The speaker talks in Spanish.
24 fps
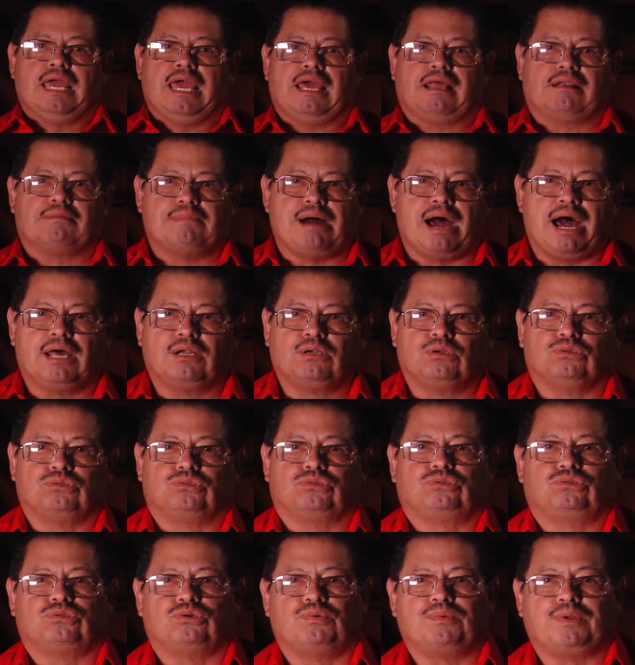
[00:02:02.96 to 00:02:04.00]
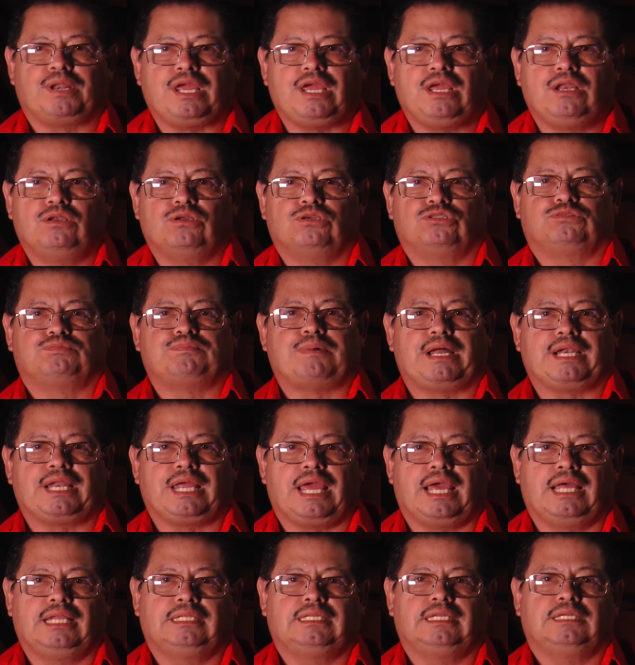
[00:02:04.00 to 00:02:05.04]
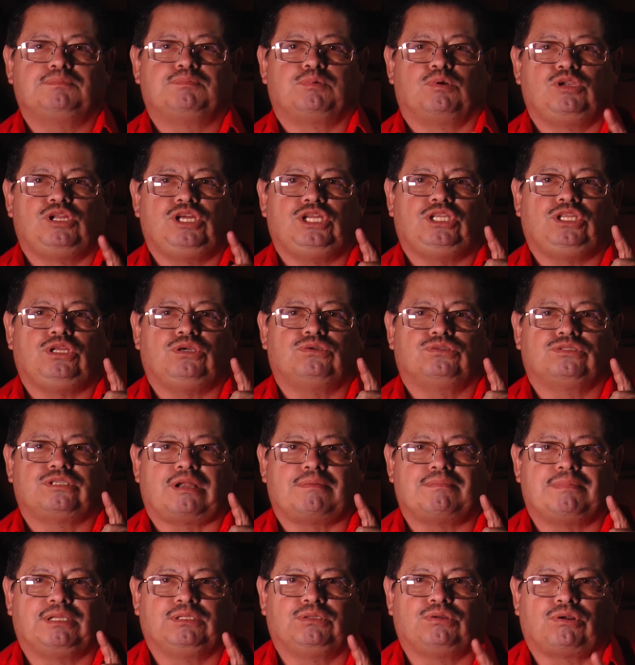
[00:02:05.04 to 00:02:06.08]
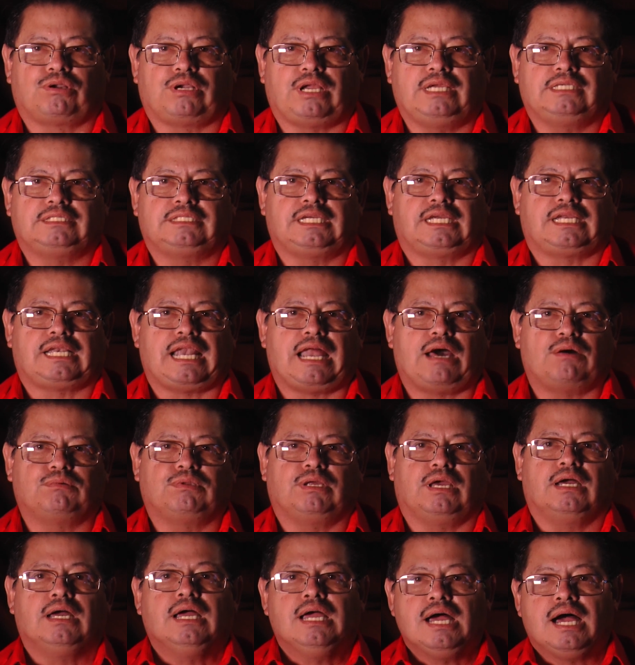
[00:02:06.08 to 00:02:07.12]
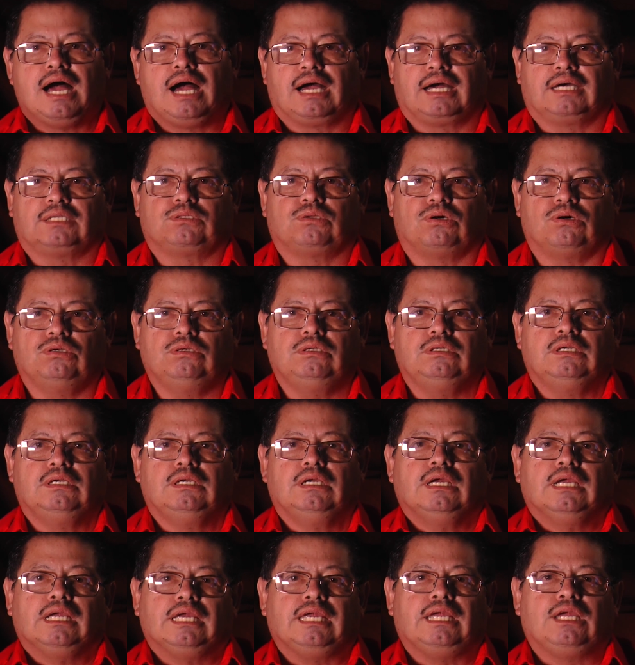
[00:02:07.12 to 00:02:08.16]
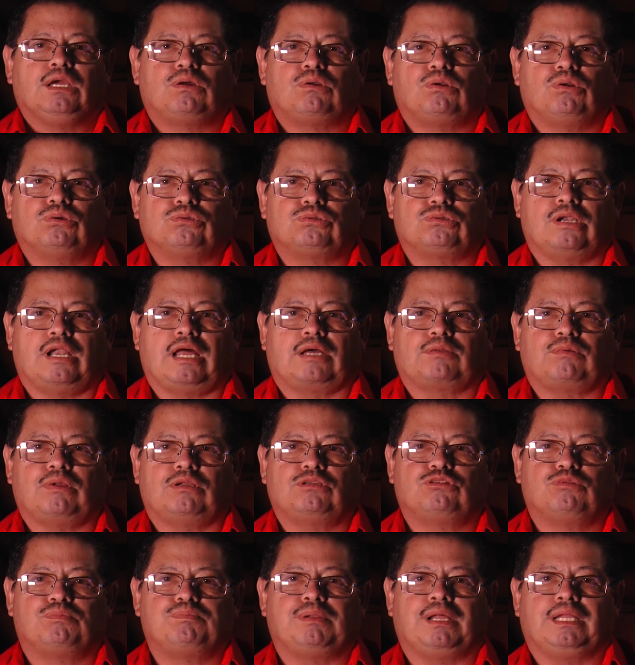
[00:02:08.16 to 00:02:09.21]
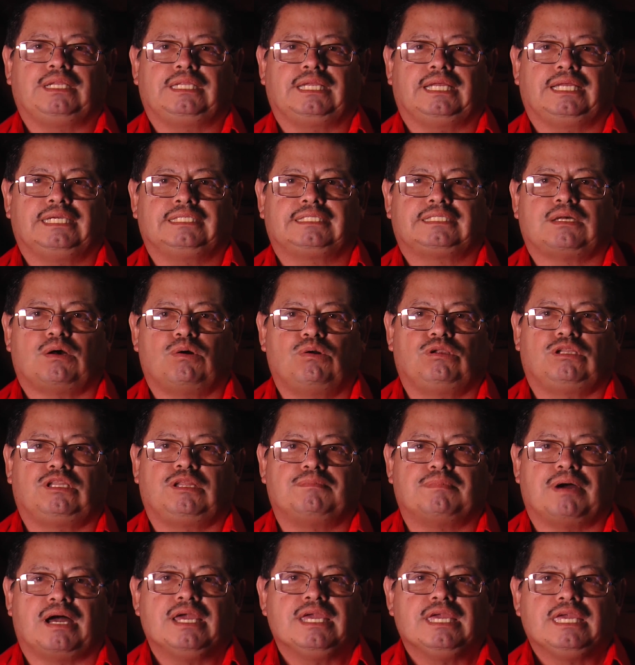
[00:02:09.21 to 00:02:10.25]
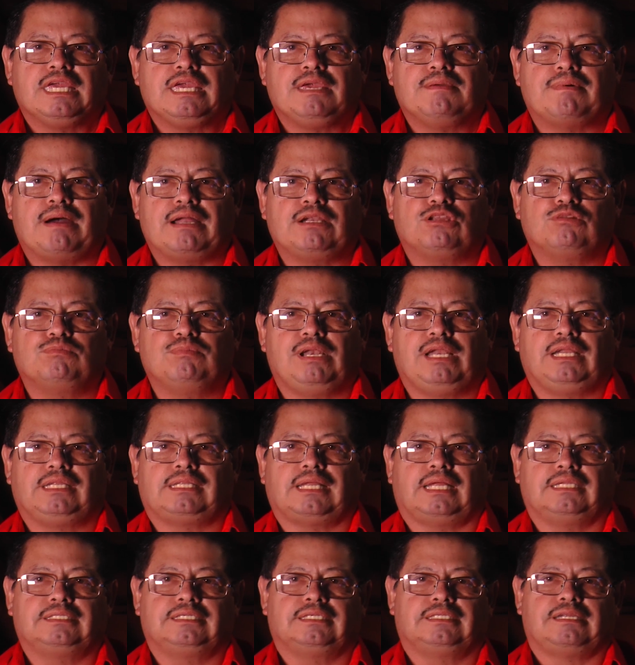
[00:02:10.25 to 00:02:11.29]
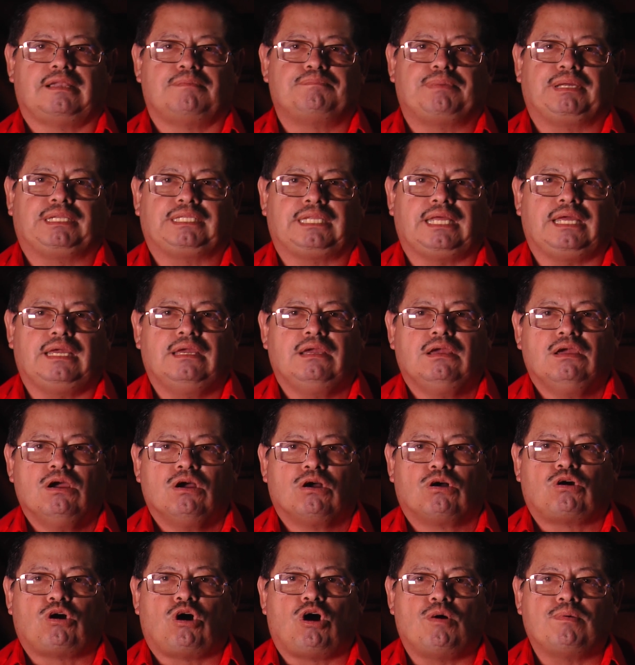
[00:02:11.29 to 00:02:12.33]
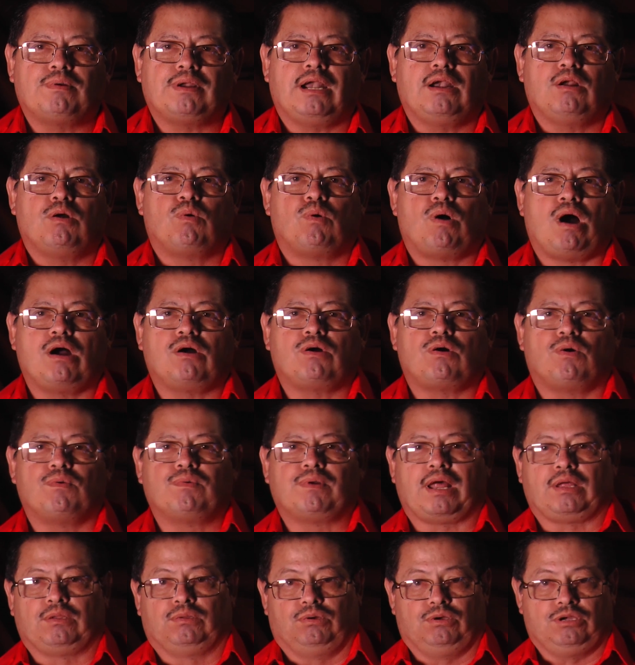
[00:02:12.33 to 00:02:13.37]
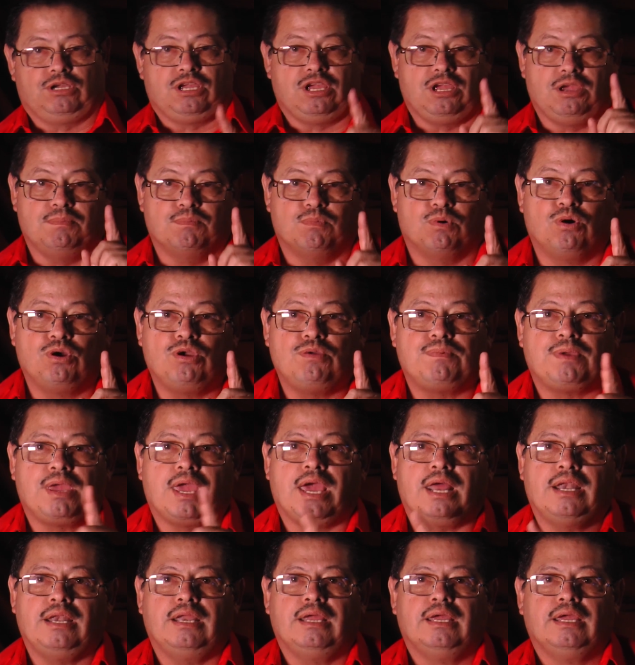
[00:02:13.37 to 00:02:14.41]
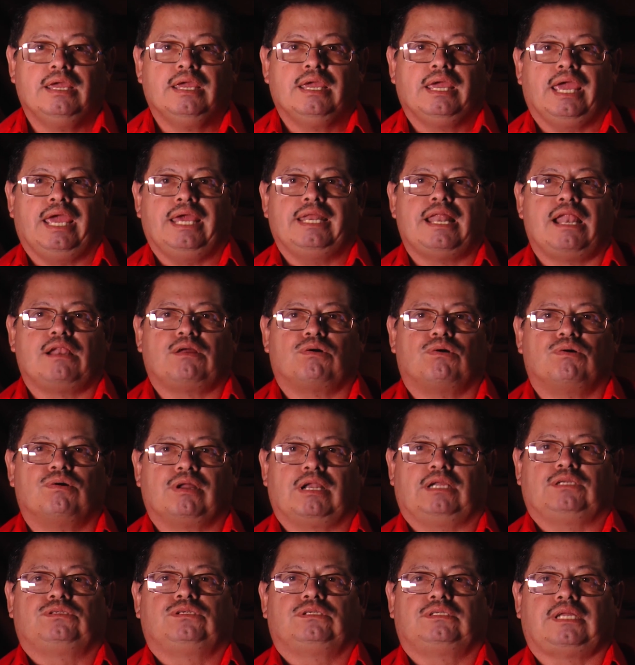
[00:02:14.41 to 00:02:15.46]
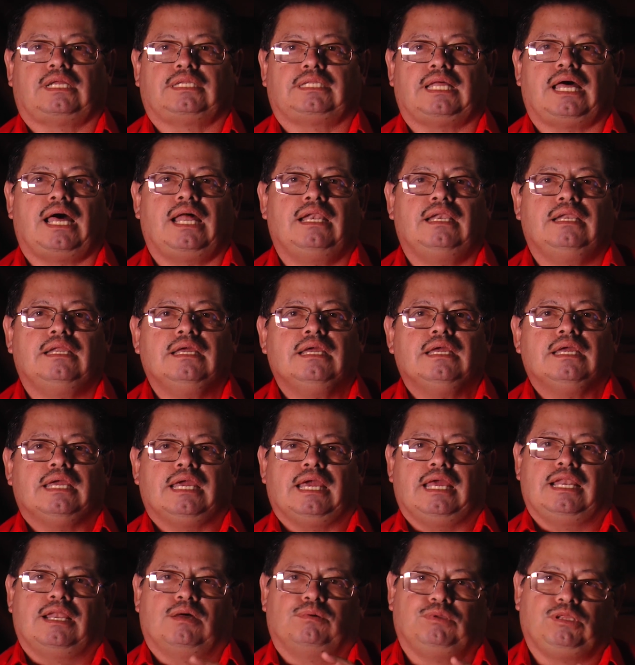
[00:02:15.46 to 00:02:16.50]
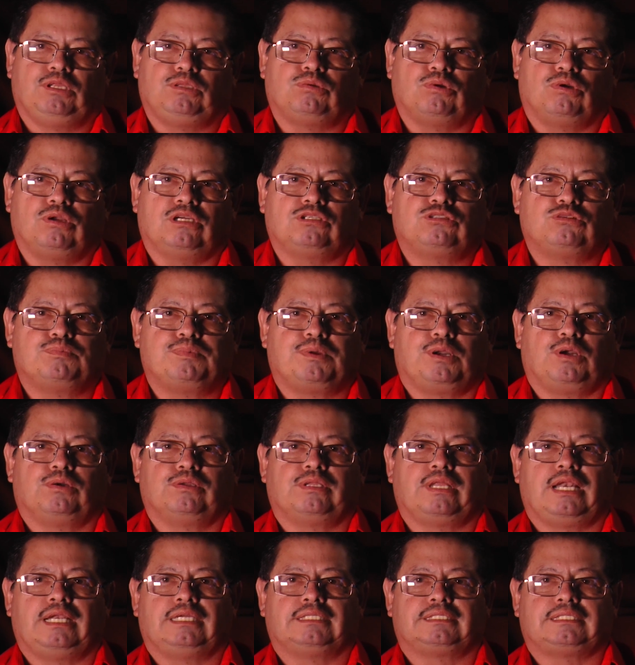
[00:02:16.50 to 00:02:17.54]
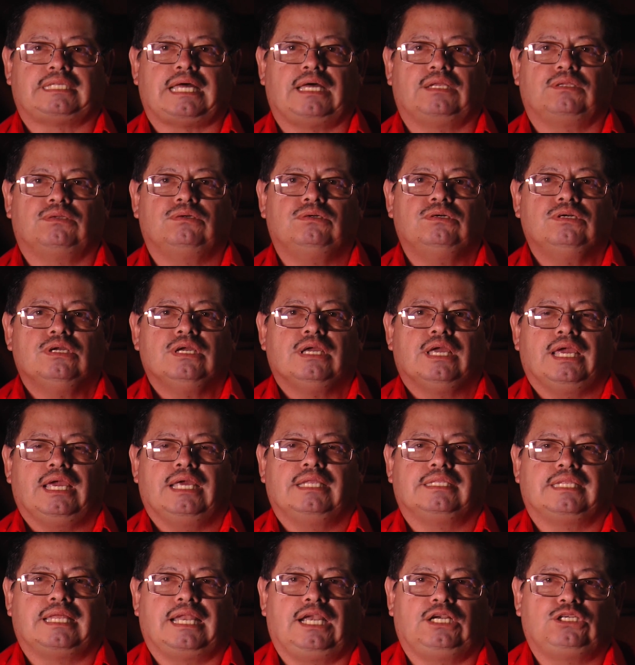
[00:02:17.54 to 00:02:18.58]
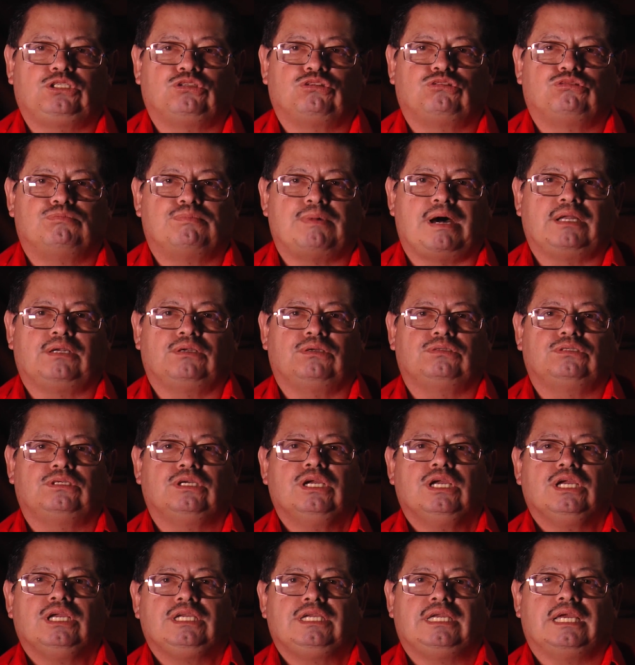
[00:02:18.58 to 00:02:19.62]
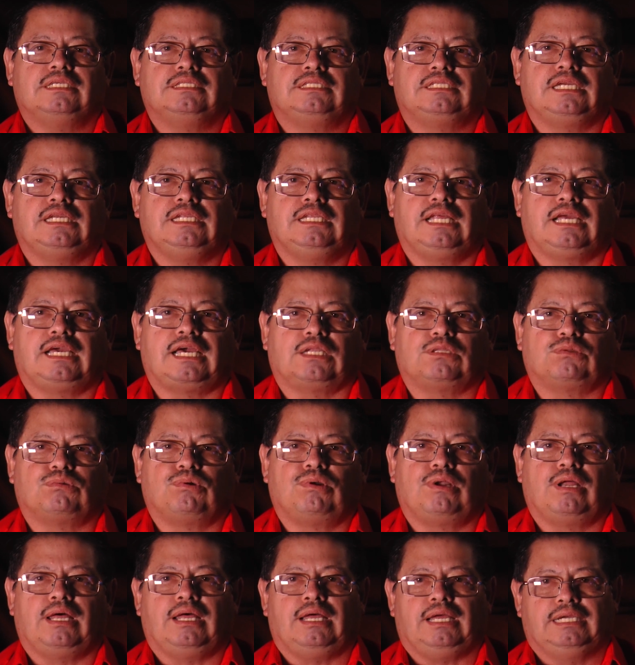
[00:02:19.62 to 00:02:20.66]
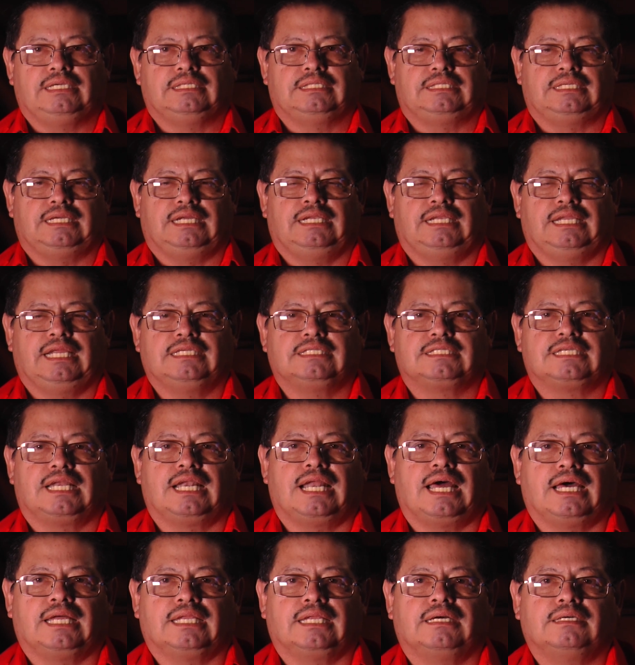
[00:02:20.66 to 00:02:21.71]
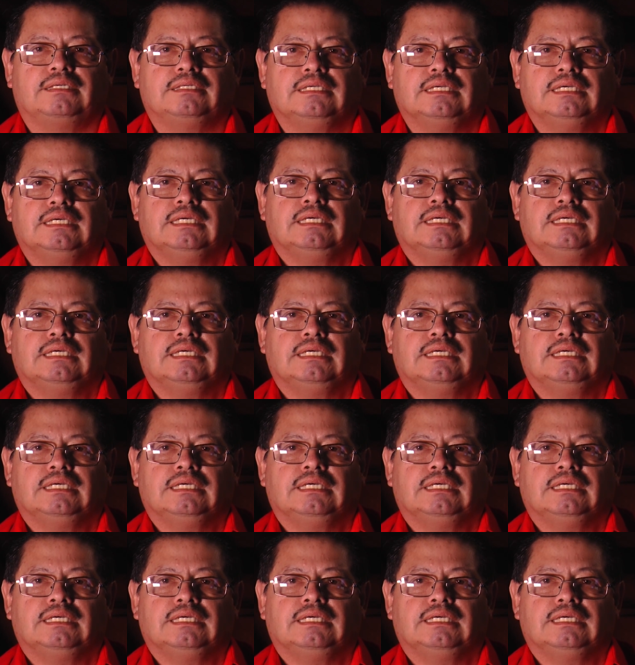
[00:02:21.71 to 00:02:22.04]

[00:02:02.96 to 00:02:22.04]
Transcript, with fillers: hermanos, sobrinos, parientes políticos de Armando Reyes y Claudia Agatón, incluso la actual suplente de esta última y varios militantes del PT cobran o han cobrado, y muy bien, en el Congreso Estatal, en la Auditoría Superior del Estado, en Derechos Humanos y en Sindicatura de Ensenada.